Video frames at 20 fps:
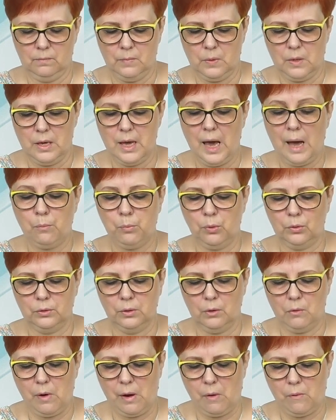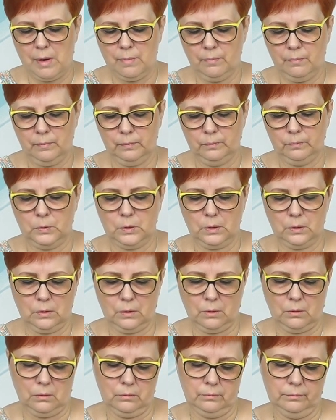ja podołałam, no
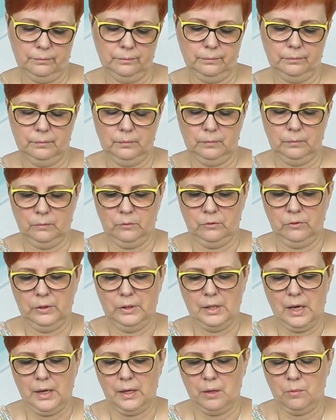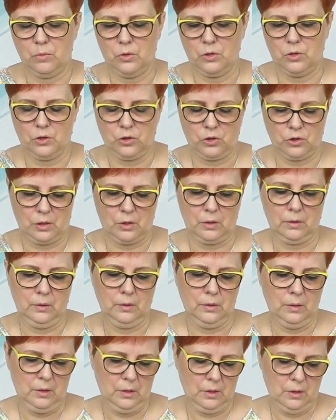to wydaje mi się, że,
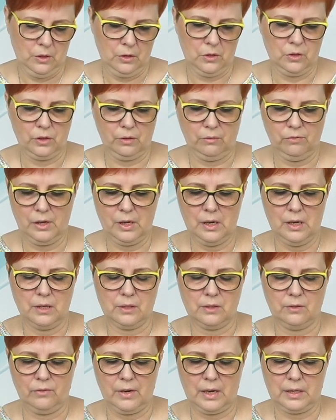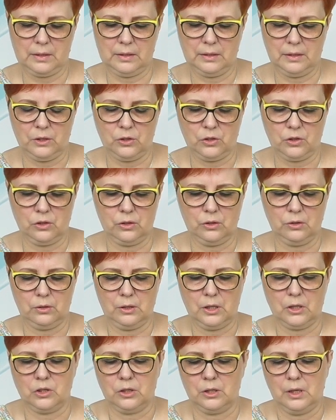że wiele z Was też,
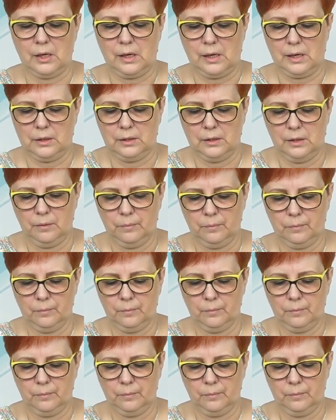też da radę.